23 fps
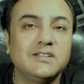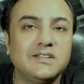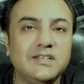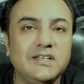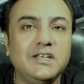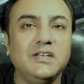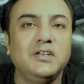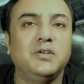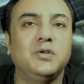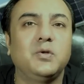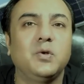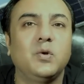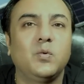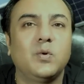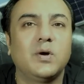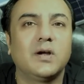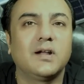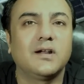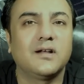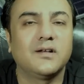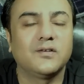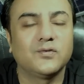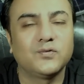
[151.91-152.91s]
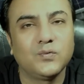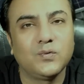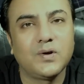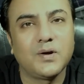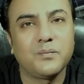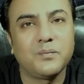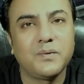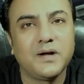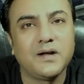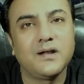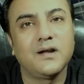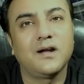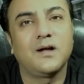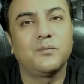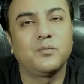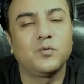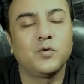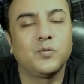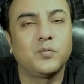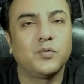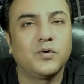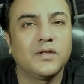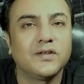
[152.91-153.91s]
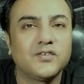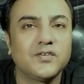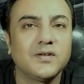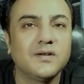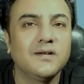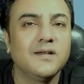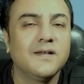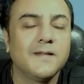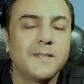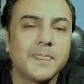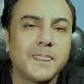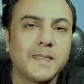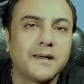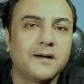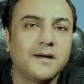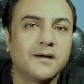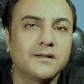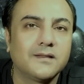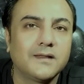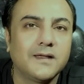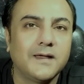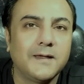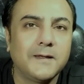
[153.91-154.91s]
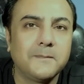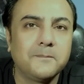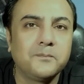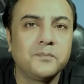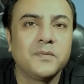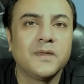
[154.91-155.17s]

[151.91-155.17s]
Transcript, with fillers: तीन किलोवाट का सोलर पैनल आपको प्रोडक्शन करता है